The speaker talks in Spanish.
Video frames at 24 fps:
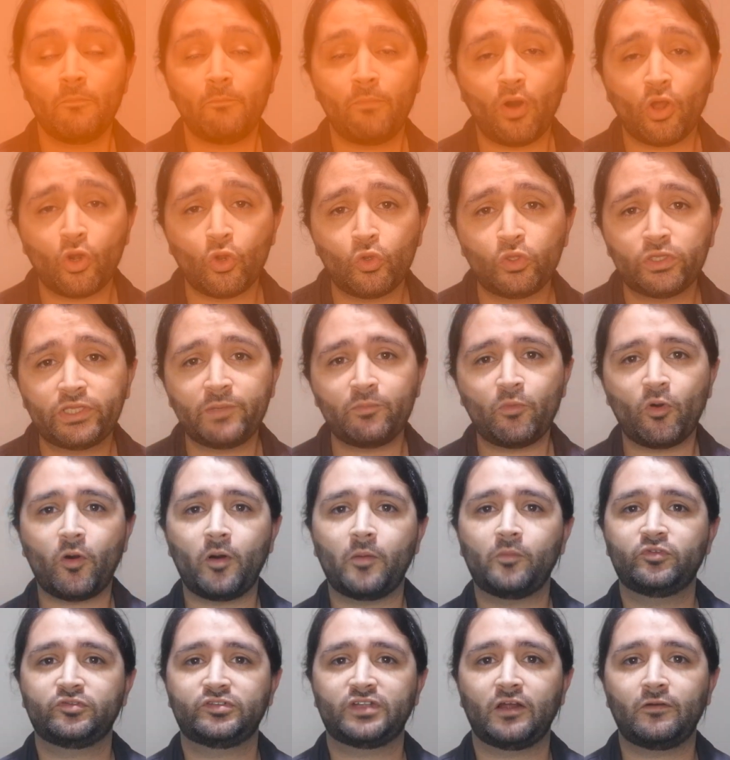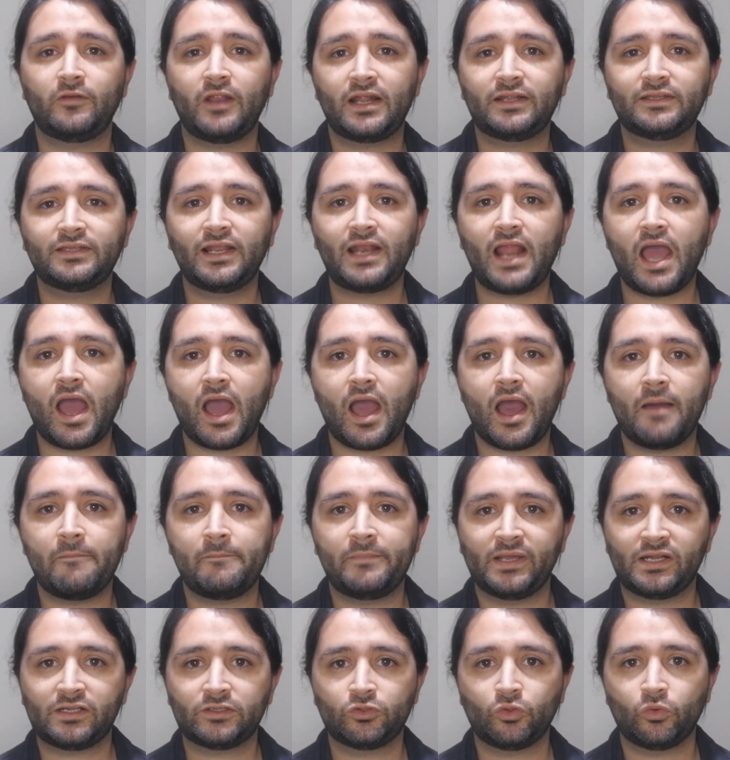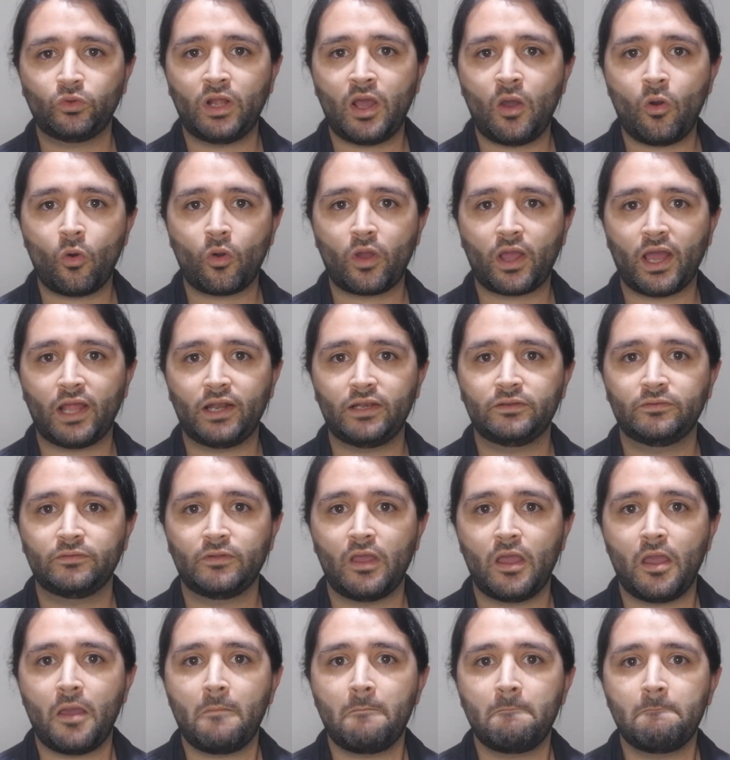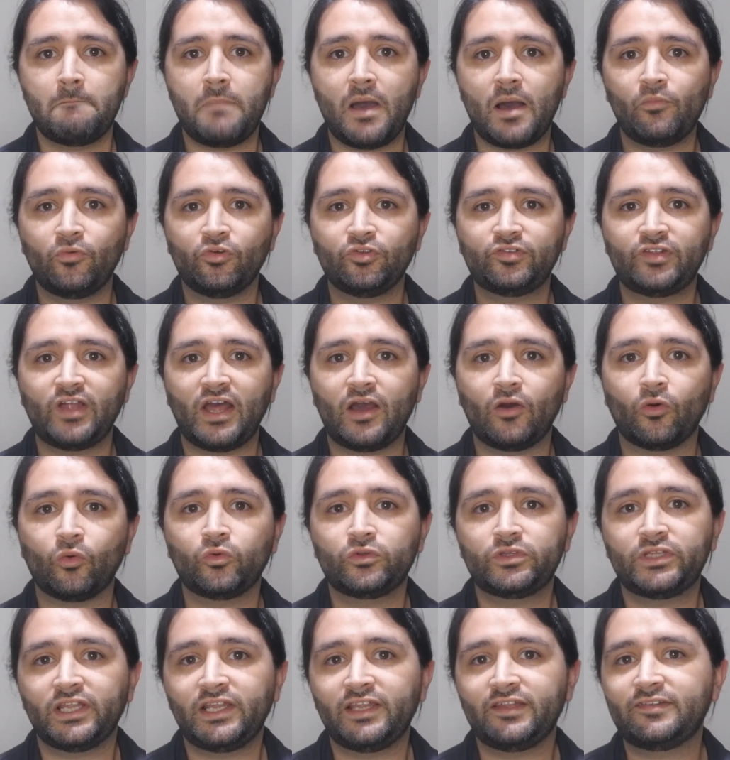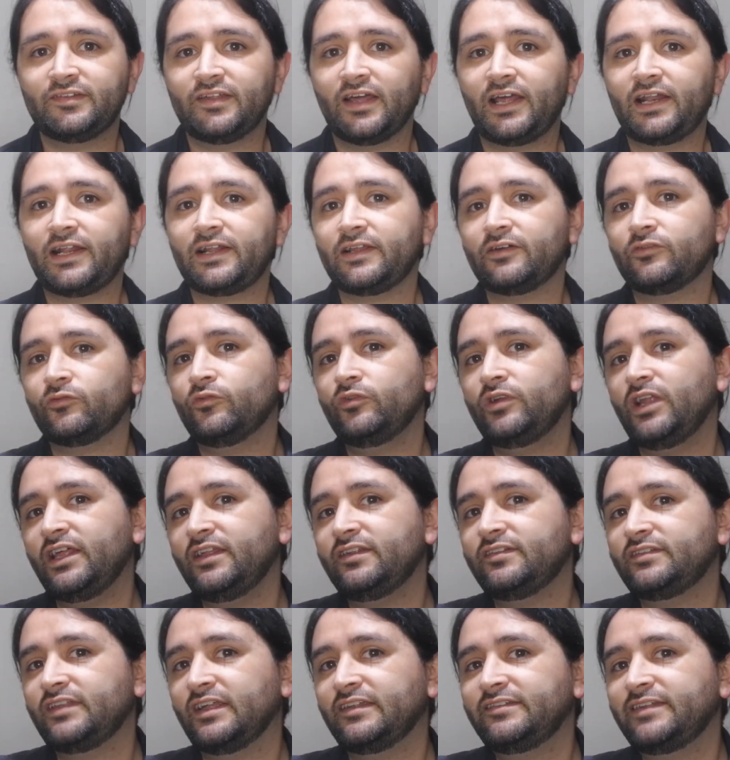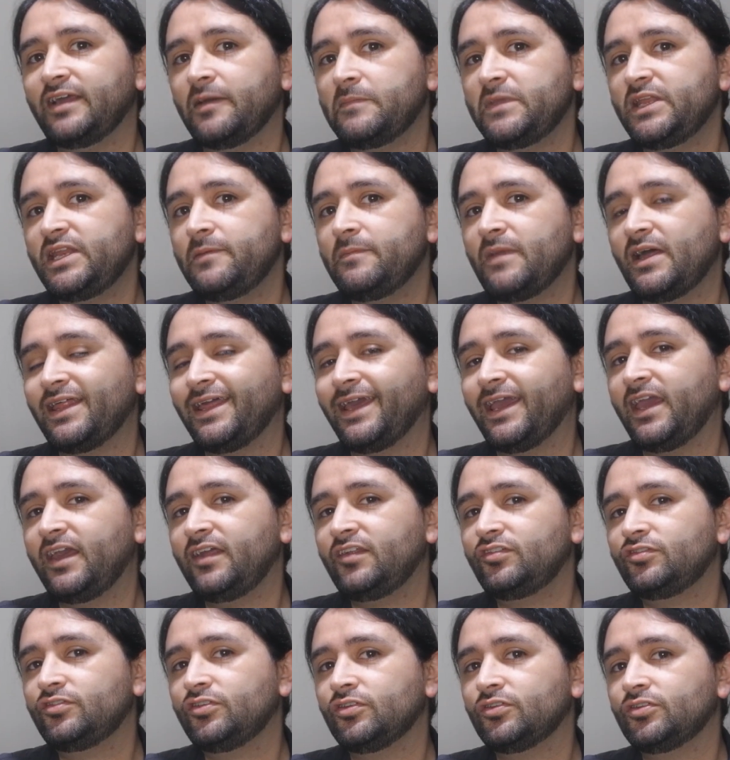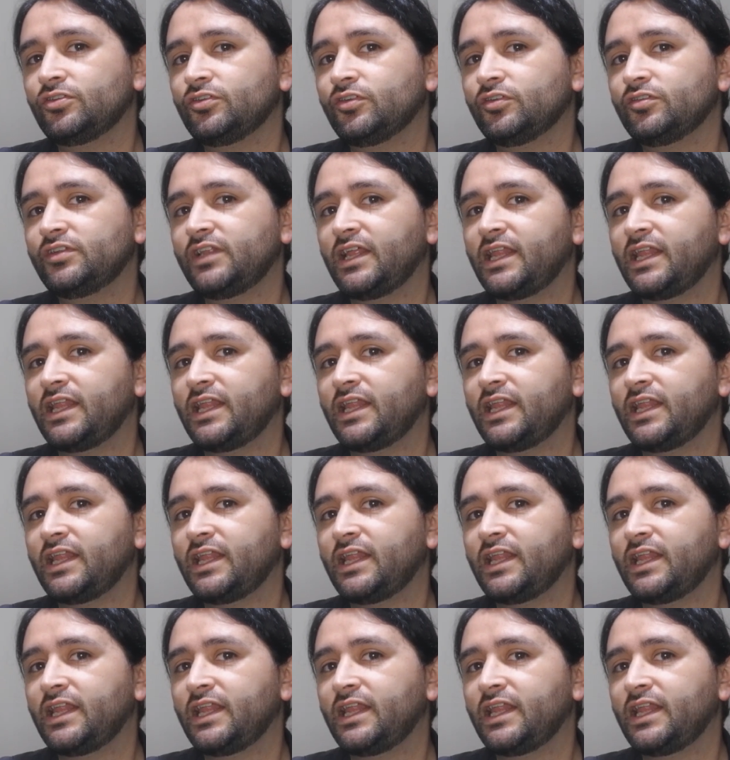Por último, vamos a hablar de la apertura vocal. Vamos a utilizar una distancia mínima de estos dos